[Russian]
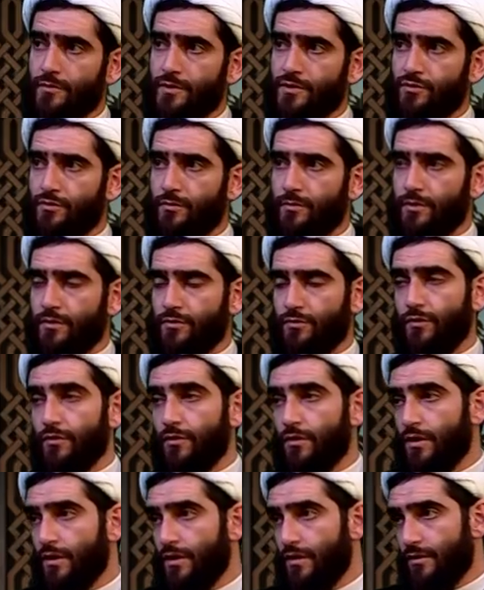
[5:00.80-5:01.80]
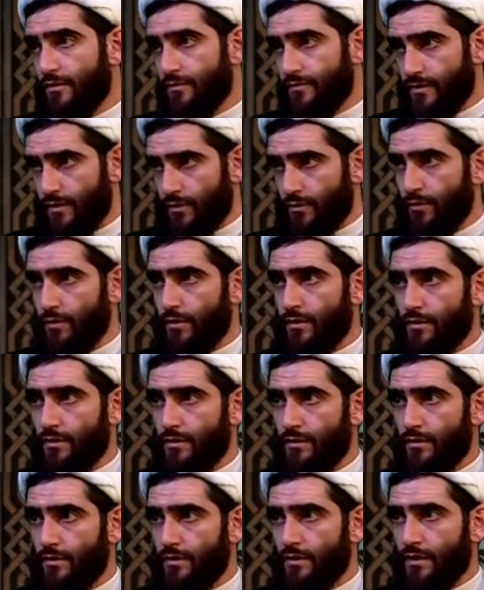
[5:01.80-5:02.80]
поступки, то второй
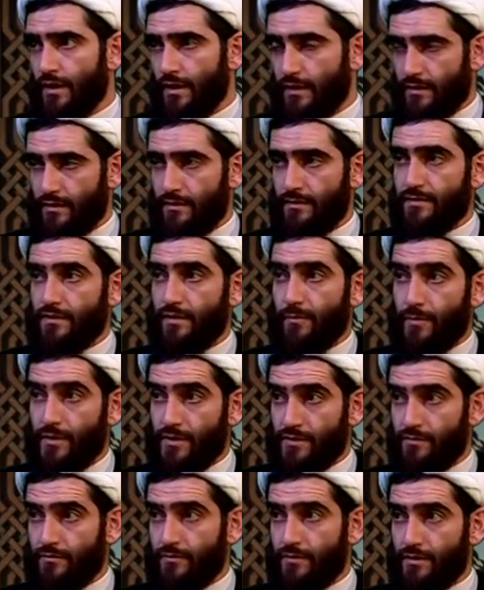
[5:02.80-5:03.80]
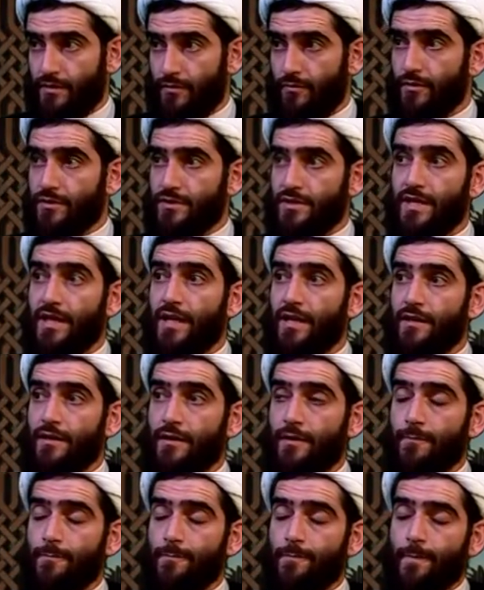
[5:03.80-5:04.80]
ангел записывает его
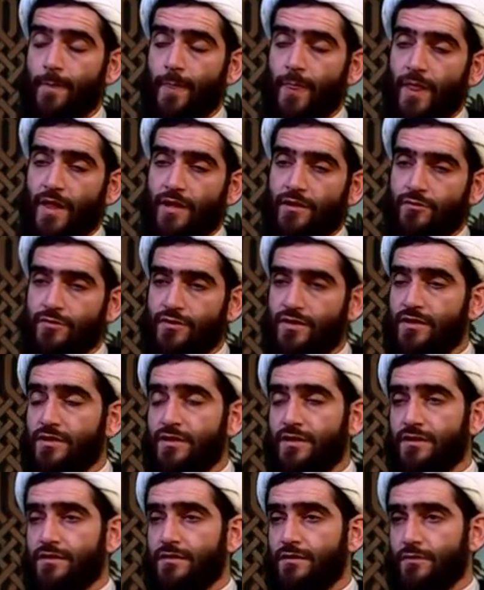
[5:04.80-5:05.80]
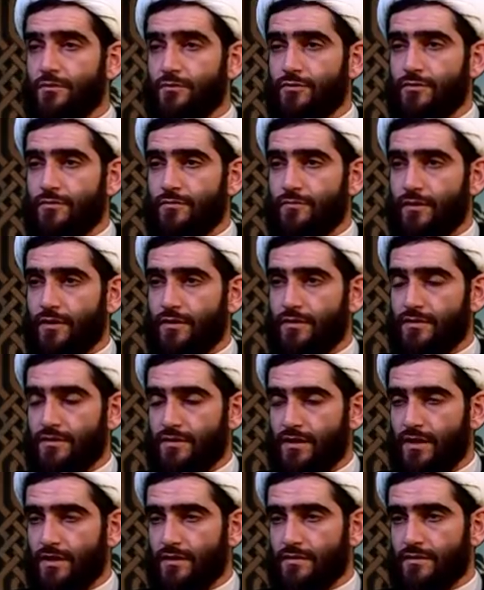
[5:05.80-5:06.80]
деяния. Но здесь есть очень
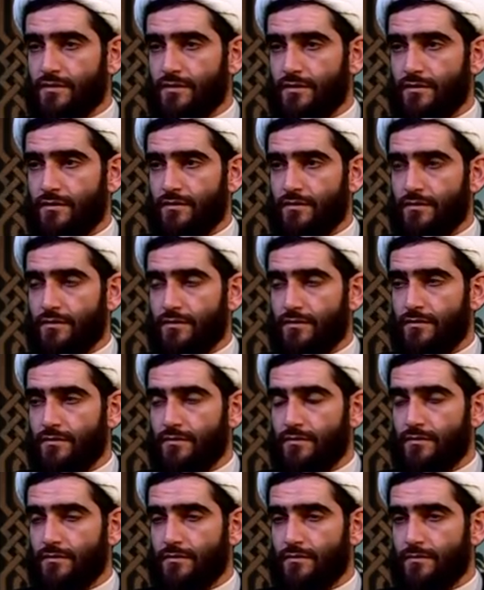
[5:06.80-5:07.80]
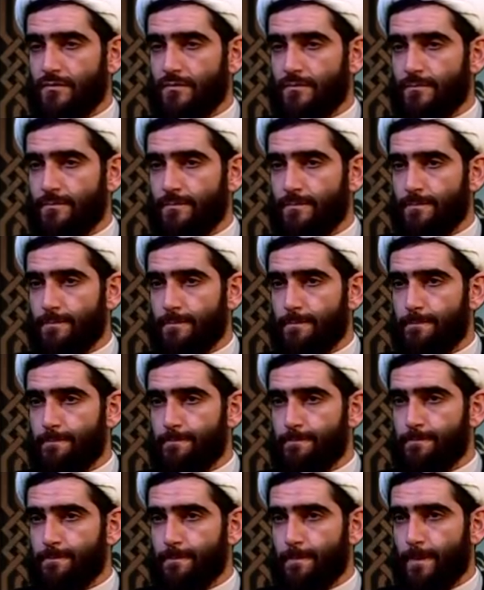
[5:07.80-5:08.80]
интересный, э,
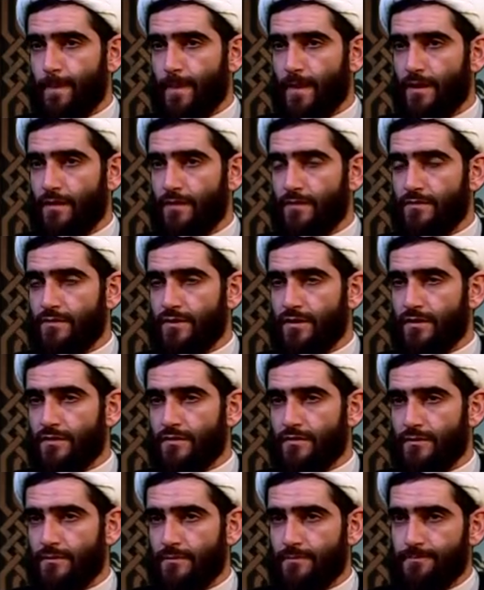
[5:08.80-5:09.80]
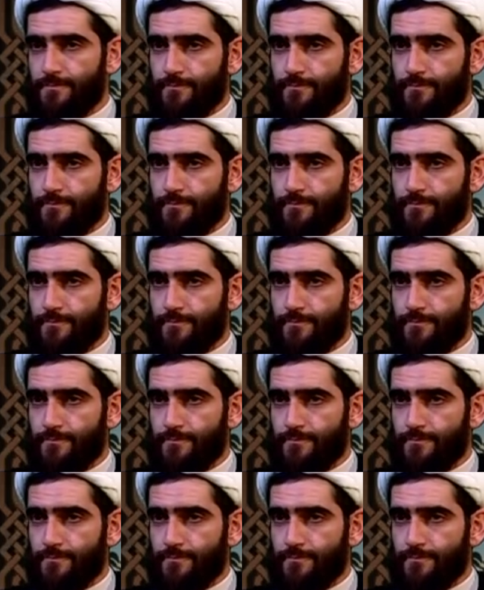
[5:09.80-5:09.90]
интересный